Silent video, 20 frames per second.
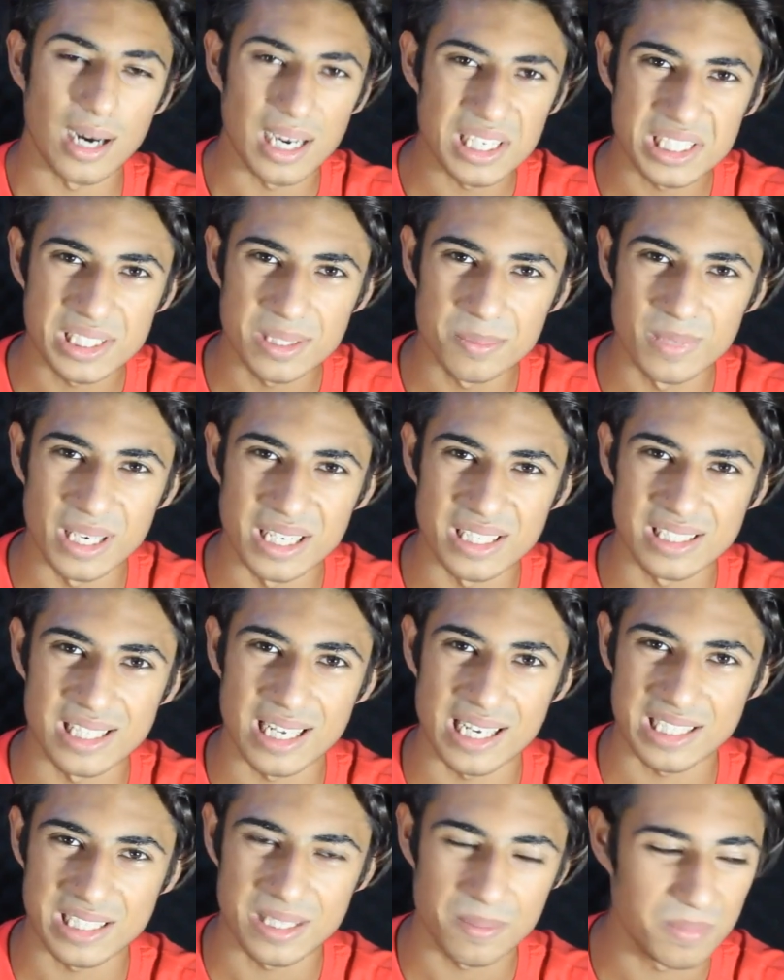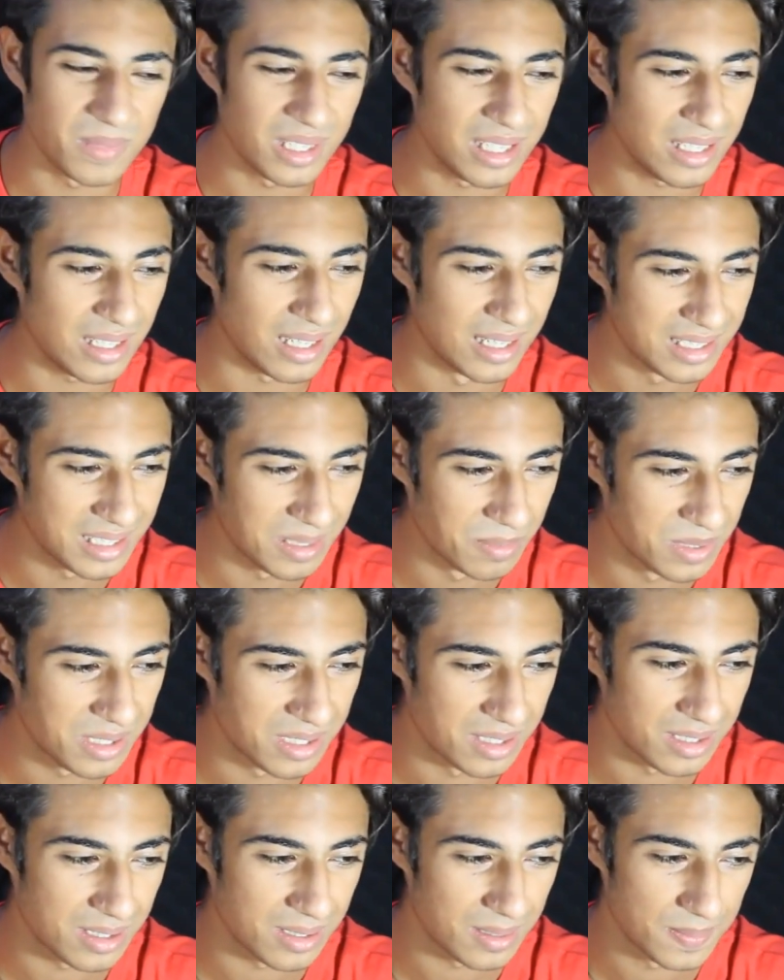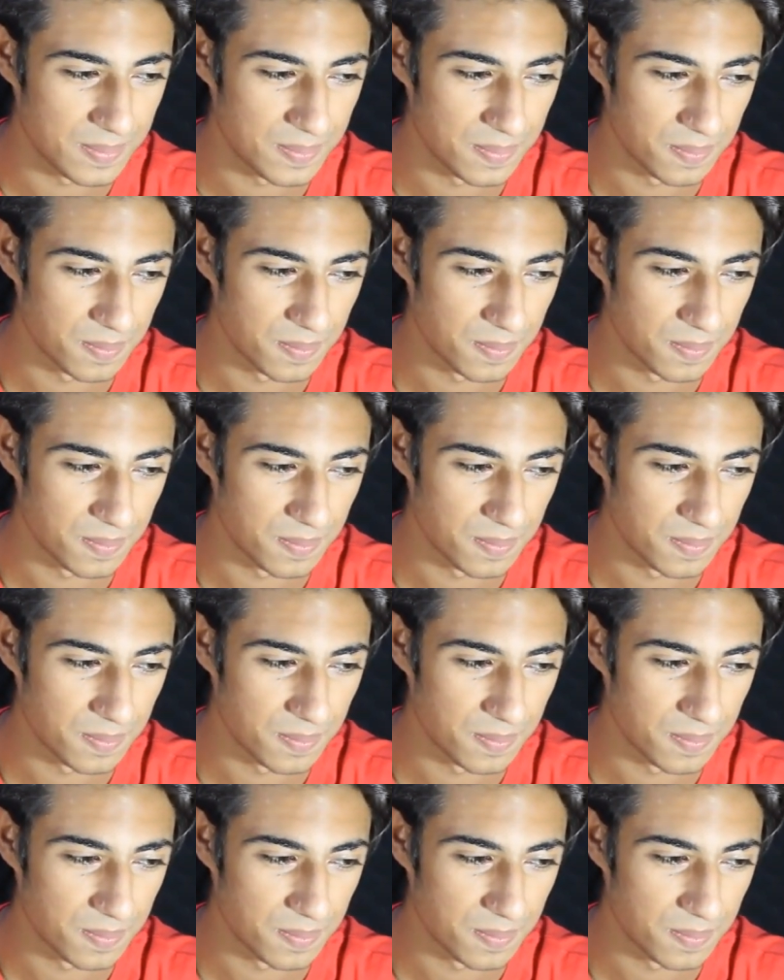Açtım gençler. Şimdi hazır mısınız?